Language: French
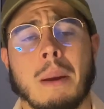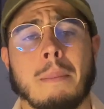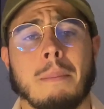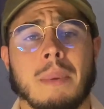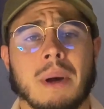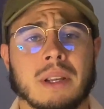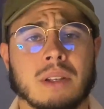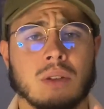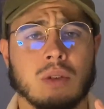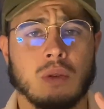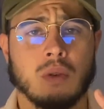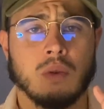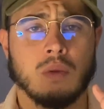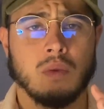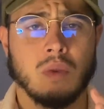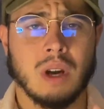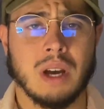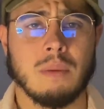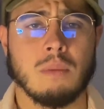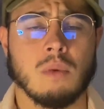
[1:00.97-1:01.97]
parce que
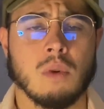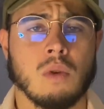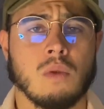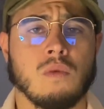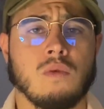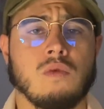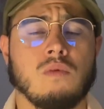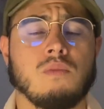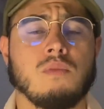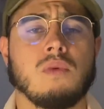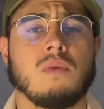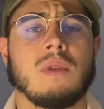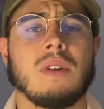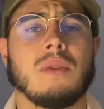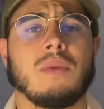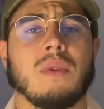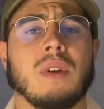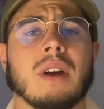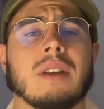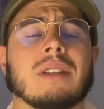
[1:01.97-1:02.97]
vraiment vous pouvez
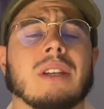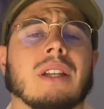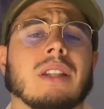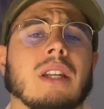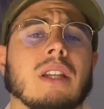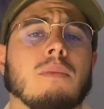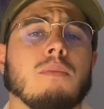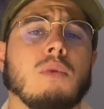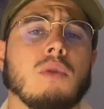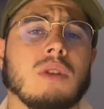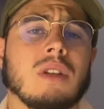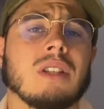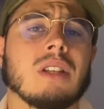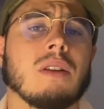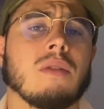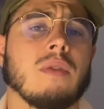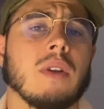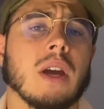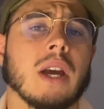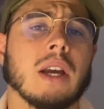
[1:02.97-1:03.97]
faire certaines petites
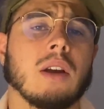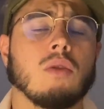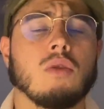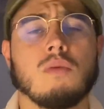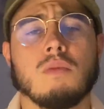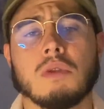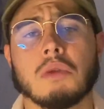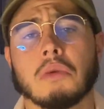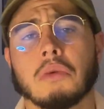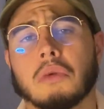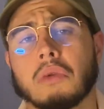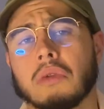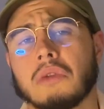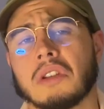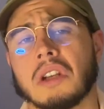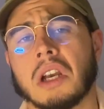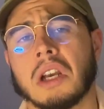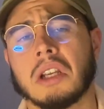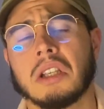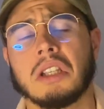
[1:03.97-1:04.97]
affaires, économiser entre
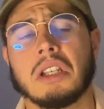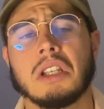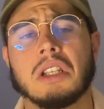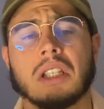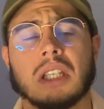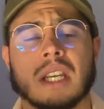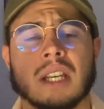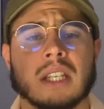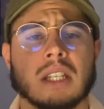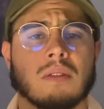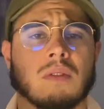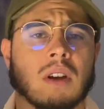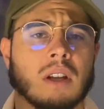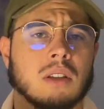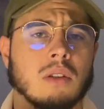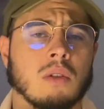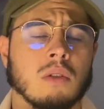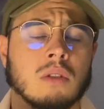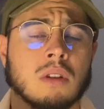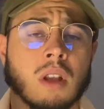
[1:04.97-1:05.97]
5, 10, 15, 20,
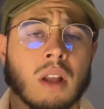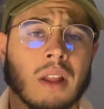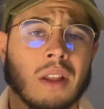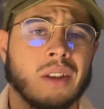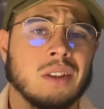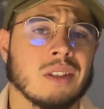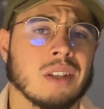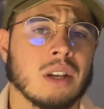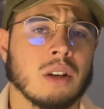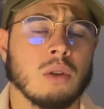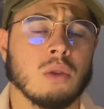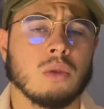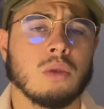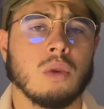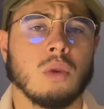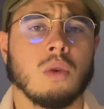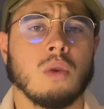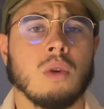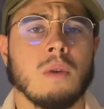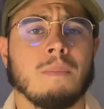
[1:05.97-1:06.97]
30, 50
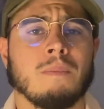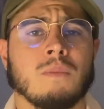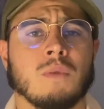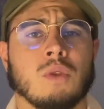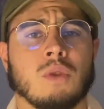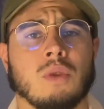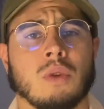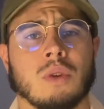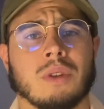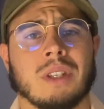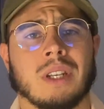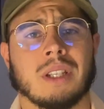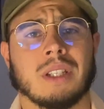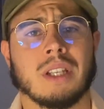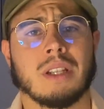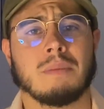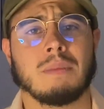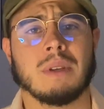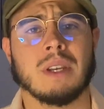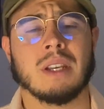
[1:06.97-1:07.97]
euros sur
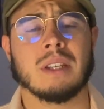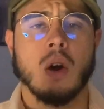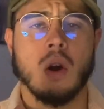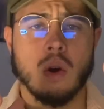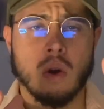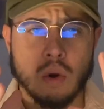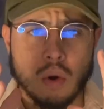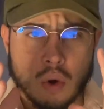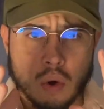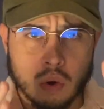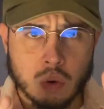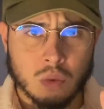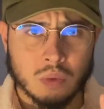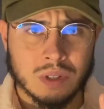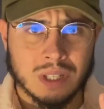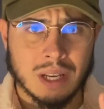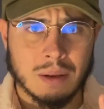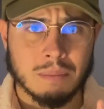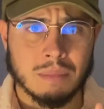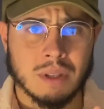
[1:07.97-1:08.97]
certaines pièces. Le
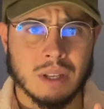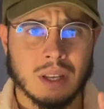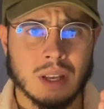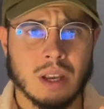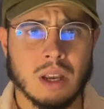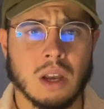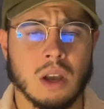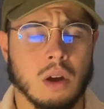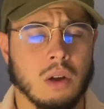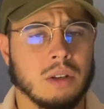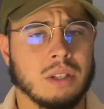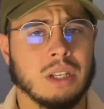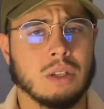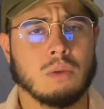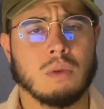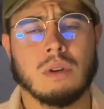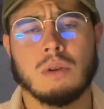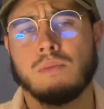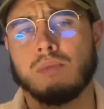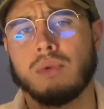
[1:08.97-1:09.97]
concept euh, que ce
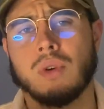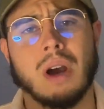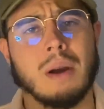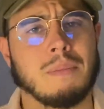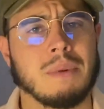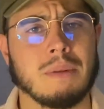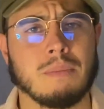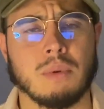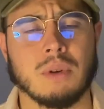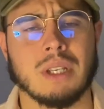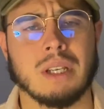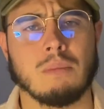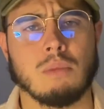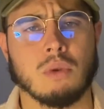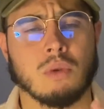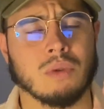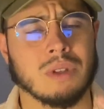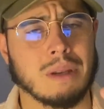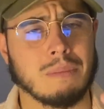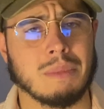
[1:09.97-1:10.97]
soit le plus rapide possible.
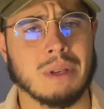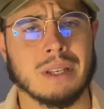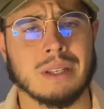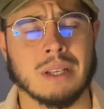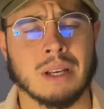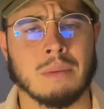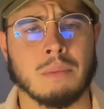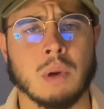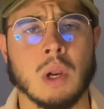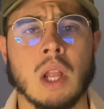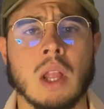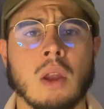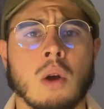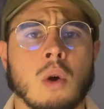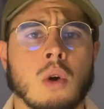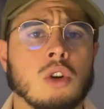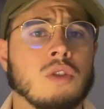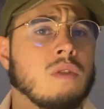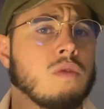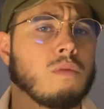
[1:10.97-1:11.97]
Le concept est simple.
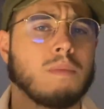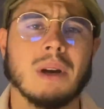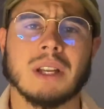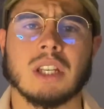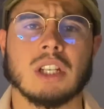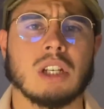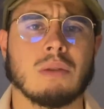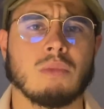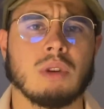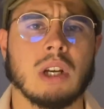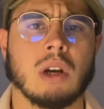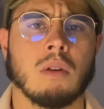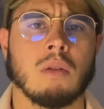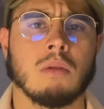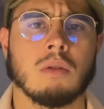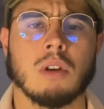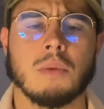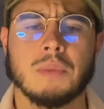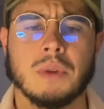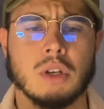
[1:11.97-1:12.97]
Je vais vous partager mon écran,
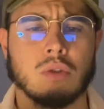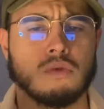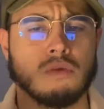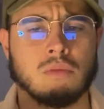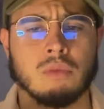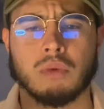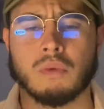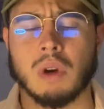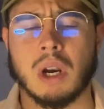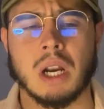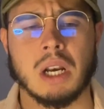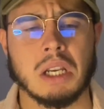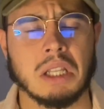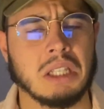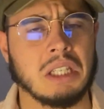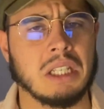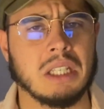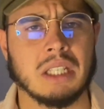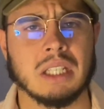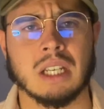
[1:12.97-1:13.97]
comme ça je vous montre voilà, les
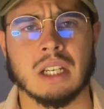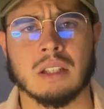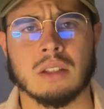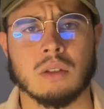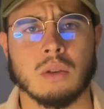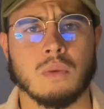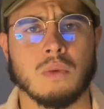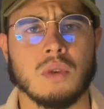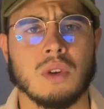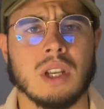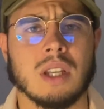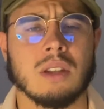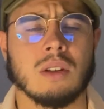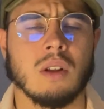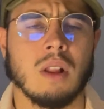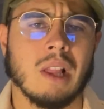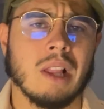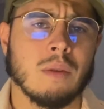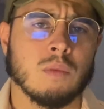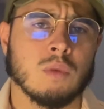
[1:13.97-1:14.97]
10-15 fenêtres
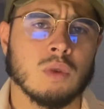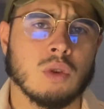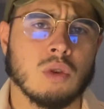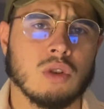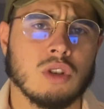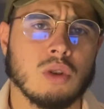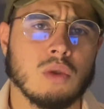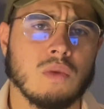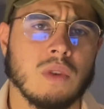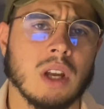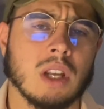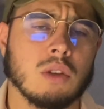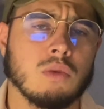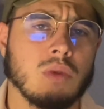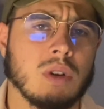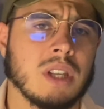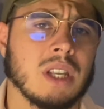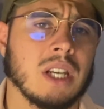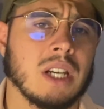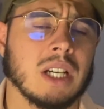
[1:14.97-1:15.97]
que j'ai ouvertes, je vous
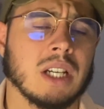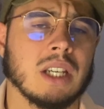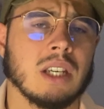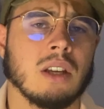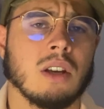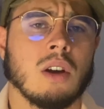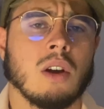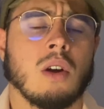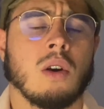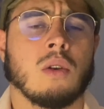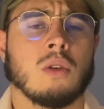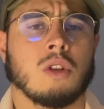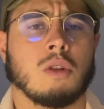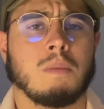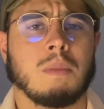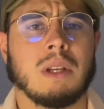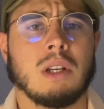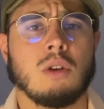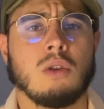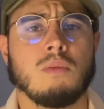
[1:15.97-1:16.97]
les décris en
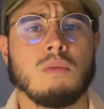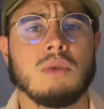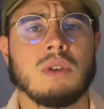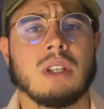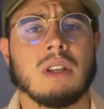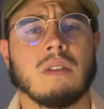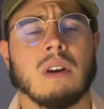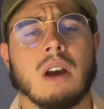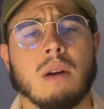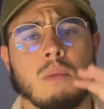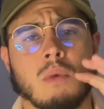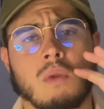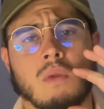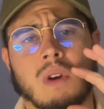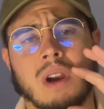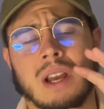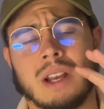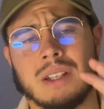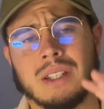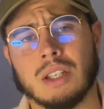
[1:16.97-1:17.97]
speed. Le but c'est vraiment
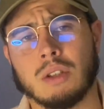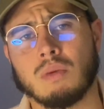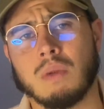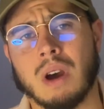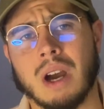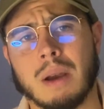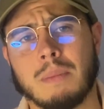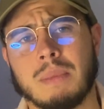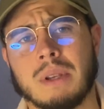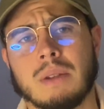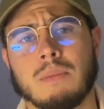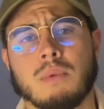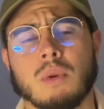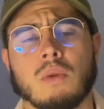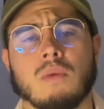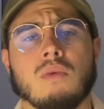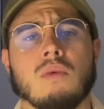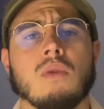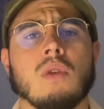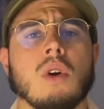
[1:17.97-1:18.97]
voilà, que ce soit rapide pour
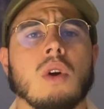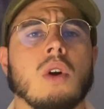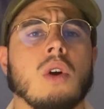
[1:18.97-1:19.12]
vous.